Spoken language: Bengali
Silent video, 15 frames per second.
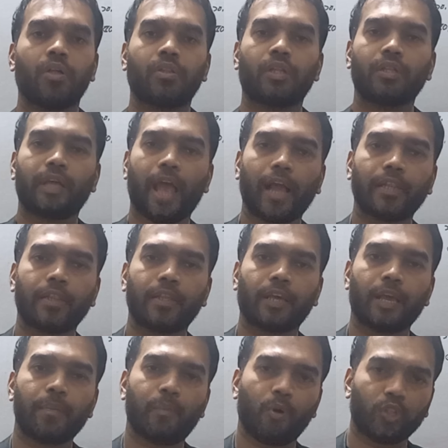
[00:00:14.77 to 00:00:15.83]
অর্থাৎ এক
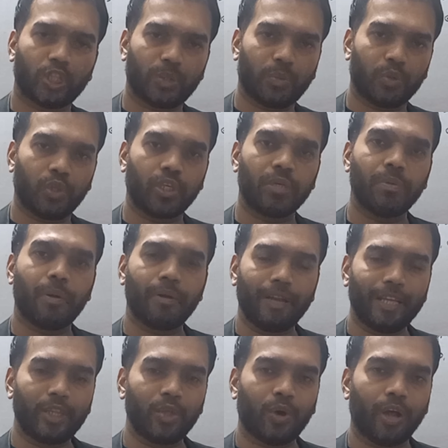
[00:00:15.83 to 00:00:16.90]
থেকে পঞ্চাশ পর্যন্ত কীভাবে
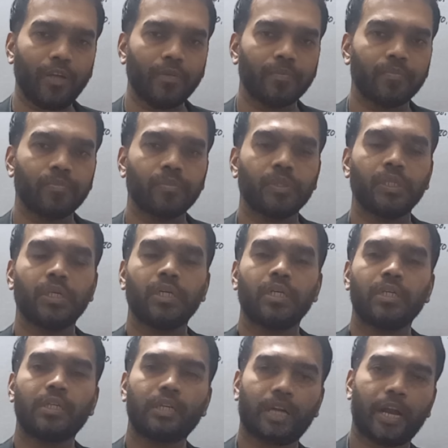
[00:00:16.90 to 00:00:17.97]
লিখতে হয়
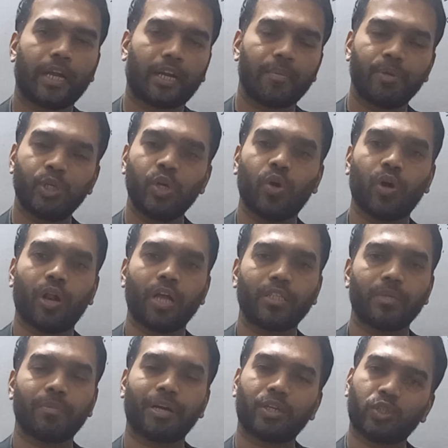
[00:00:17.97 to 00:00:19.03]
সেটা একটা ভিডিও করা
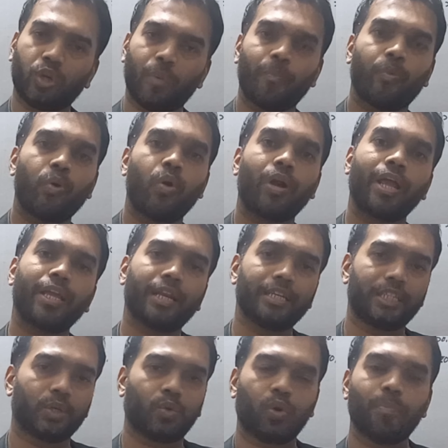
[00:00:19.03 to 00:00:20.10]
আছে বাট সম্পূর্ণটা
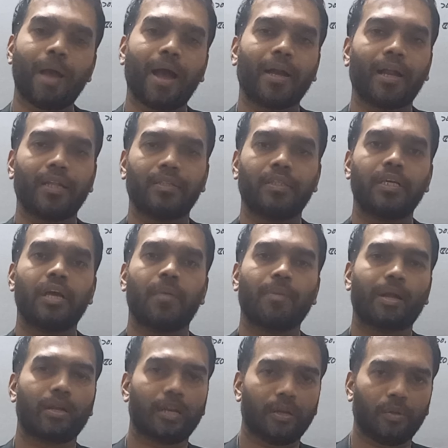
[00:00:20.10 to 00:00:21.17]
ইংলিশে কোনো বাংলাতে
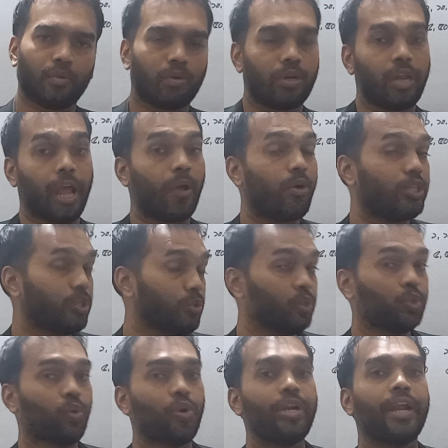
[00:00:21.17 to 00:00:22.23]
আমরা ল্যাঙ্গুয়েজ
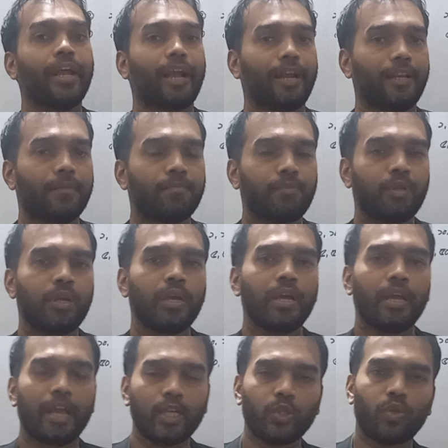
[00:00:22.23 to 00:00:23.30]
ইউজ করি না এখানে
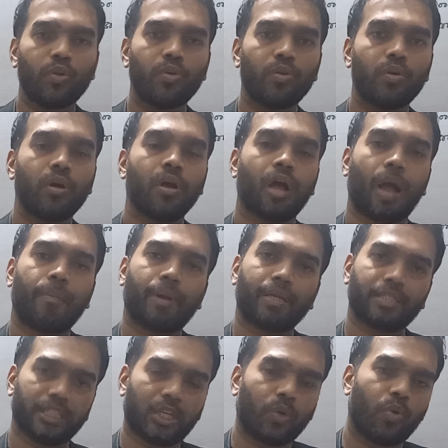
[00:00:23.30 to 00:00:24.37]
এজন্য
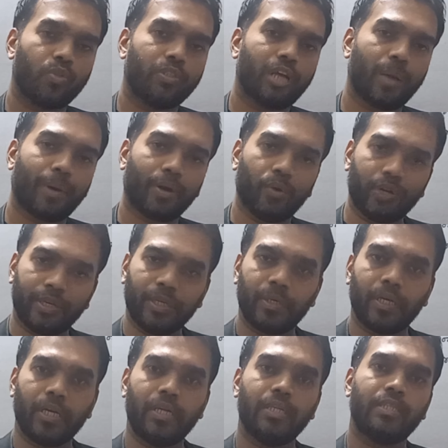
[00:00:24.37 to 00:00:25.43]
আমরা চেষ্টা করছি আবার ওই
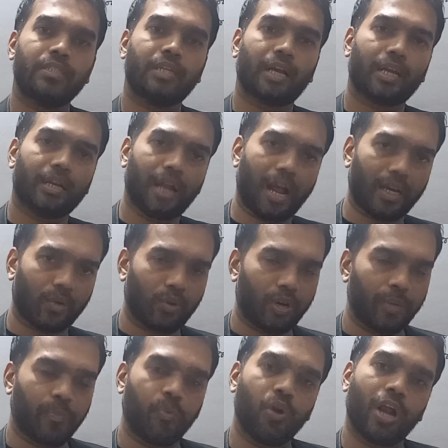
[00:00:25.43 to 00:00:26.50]
ইংলিশটাকে না
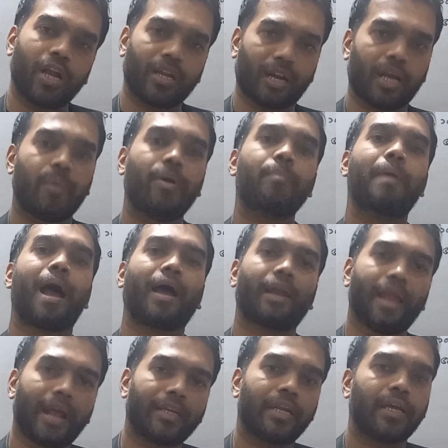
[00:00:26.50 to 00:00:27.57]
করে পুরো একটাকে আবার
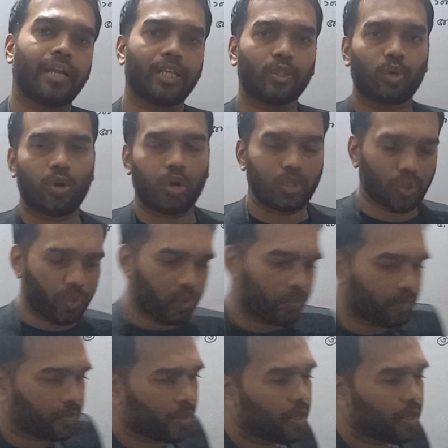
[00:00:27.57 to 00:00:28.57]
বাংলায় একটা ক্লাস করানোর জন্য